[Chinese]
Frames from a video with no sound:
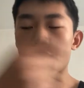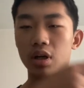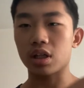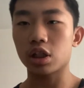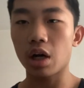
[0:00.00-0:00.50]
一下
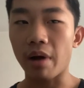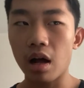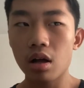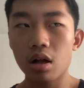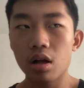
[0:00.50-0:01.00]
我这个事儿吧。
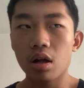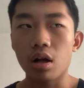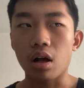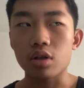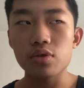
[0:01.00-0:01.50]

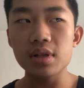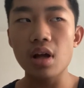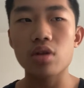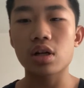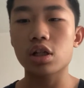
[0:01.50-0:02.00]
啊，最
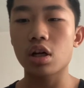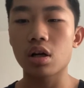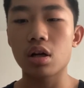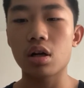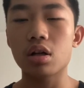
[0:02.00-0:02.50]
早这个事儿
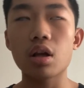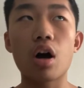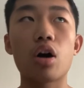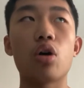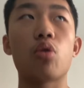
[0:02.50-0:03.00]
呢，
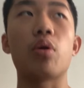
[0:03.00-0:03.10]
要